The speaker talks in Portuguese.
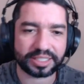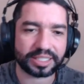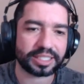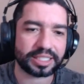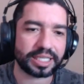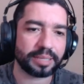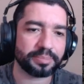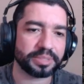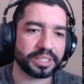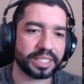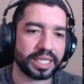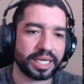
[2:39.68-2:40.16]

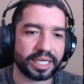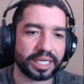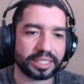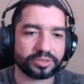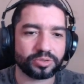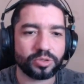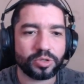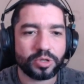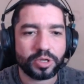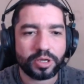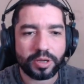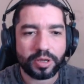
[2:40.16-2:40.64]

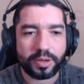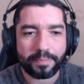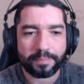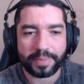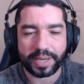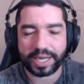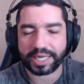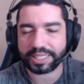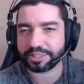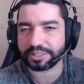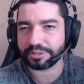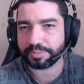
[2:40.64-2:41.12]
encaminhado
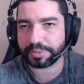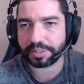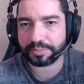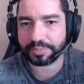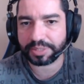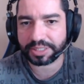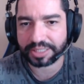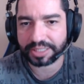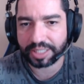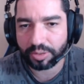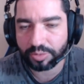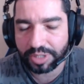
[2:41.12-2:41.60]
para
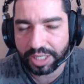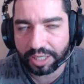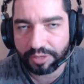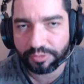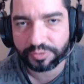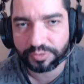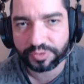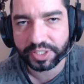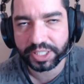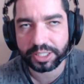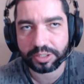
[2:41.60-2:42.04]
experimentar o café.